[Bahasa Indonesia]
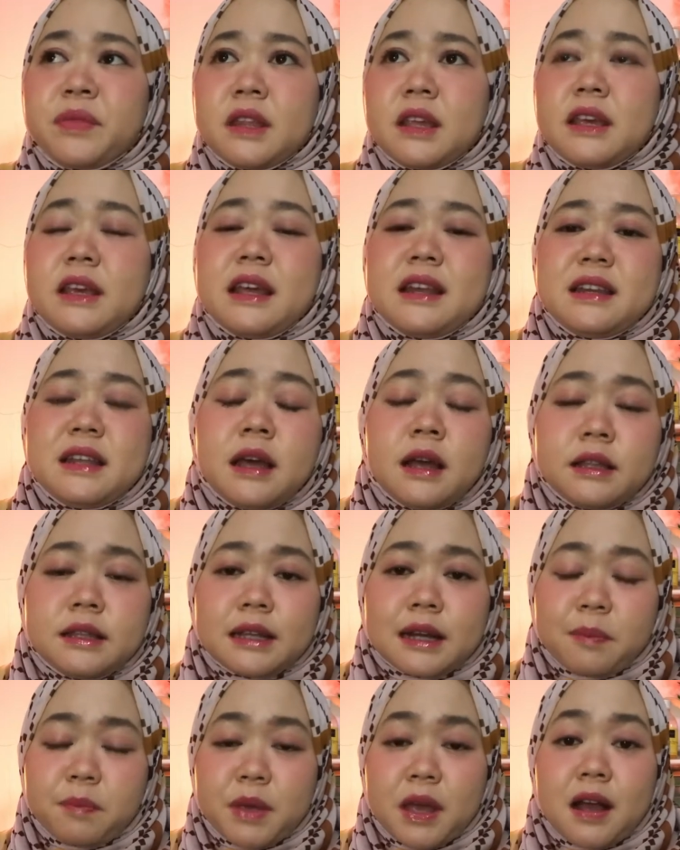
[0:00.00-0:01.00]
ya dia
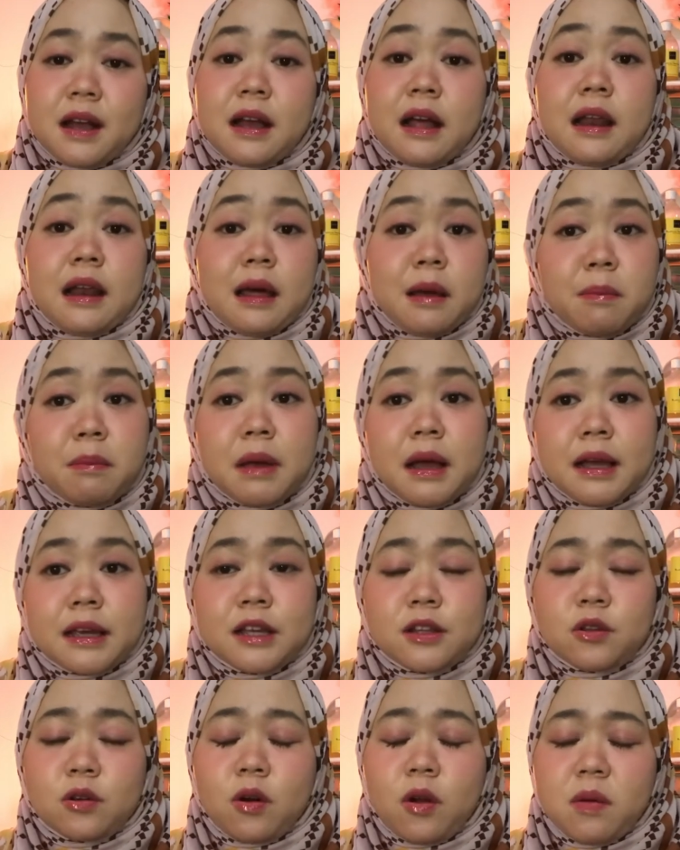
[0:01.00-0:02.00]
nyerapnya agak lama
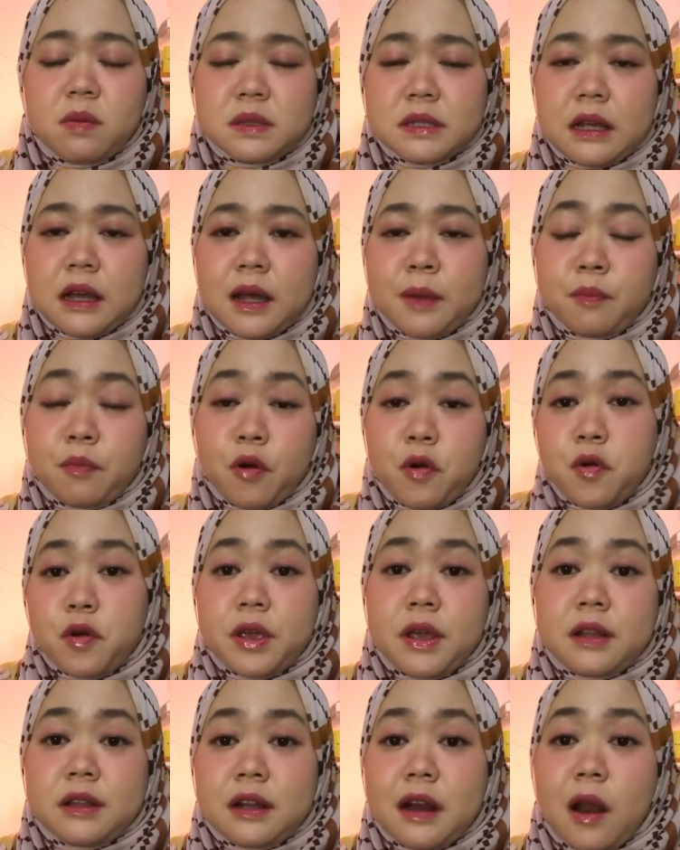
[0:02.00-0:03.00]
gitu kalau misalkan
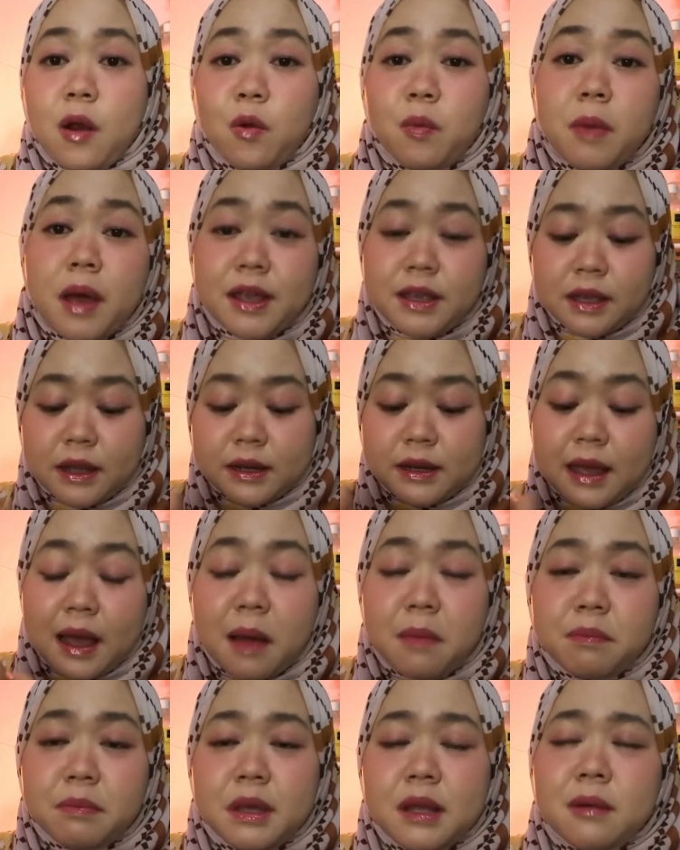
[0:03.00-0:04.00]
produknya terlalu banyak
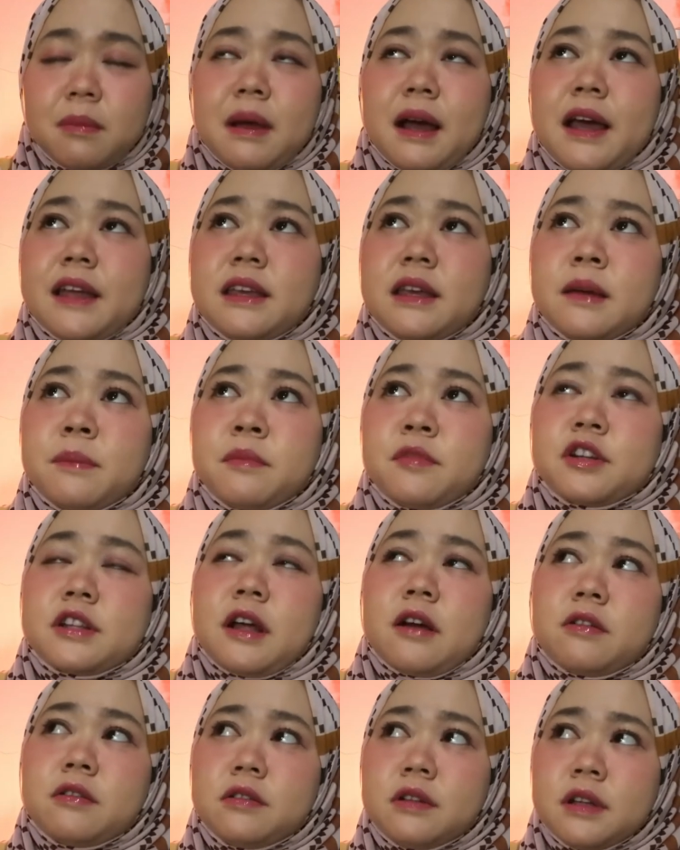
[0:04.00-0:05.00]
diambil makanya menurut
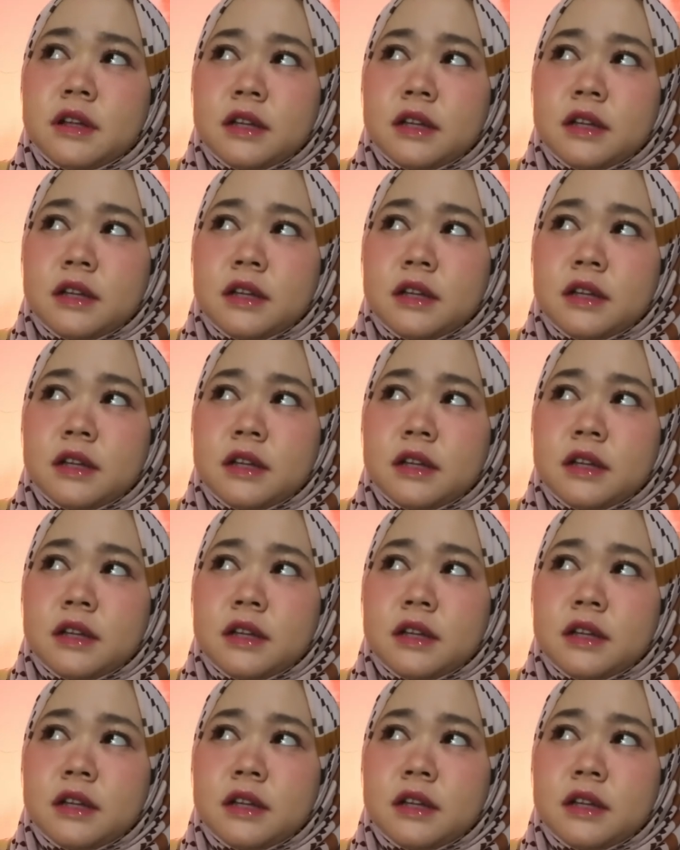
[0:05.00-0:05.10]
aku